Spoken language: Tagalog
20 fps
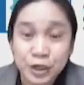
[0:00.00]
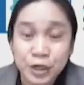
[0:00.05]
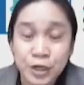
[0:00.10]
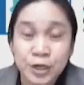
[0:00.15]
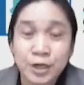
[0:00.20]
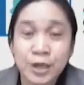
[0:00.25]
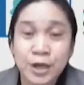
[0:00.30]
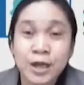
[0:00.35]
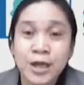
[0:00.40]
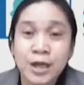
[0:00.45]

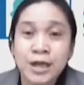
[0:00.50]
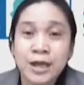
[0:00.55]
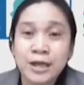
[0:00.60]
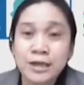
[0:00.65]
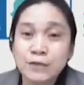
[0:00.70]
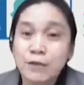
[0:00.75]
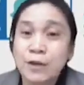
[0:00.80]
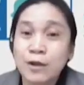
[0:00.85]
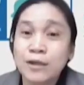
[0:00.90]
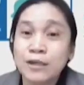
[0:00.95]
teaching
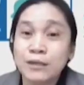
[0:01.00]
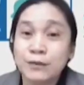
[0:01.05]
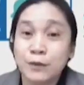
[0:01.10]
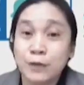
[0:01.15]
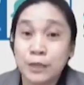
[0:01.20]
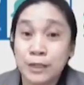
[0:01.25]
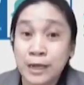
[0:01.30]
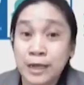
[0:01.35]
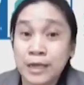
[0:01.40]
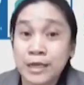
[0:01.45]
as well as
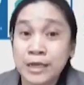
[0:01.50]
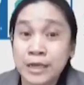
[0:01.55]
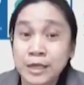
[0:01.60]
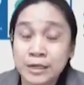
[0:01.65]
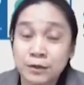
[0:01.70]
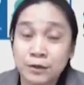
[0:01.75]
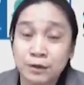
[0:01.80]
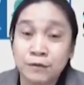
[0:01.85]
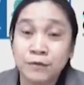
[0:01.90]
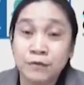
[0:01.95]
for
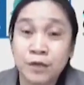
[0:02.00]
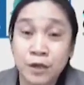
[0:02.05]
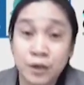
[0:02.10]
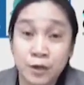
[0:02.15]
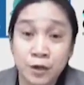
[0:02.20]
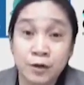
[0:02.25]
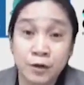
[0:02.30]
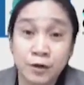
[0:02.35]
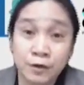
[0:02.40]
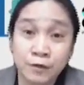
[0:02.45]
trainings of
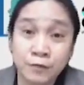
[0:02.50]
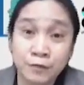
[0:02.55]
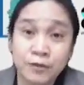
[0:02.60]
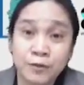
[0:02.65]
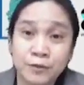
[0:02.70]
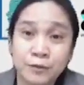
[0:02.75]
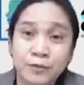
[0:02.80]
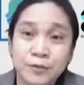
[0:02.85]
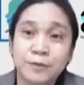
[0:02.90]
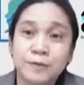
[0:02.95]
their
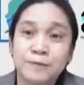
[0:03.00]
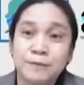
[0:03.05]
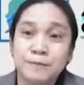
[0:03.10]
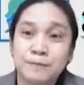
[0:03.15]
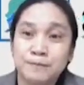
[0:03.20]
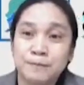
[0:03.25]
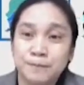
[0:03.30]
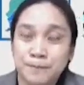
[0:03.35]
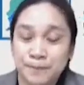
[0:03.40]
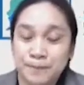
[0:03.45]
officers.
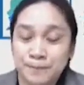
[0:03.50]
